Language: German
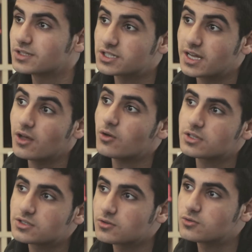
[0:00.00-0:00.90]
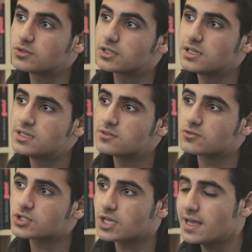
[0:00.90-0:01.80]
Ich kann auch nicht so gut lesen
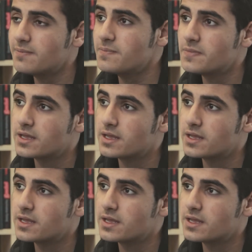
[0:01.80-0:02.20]
und schreiben.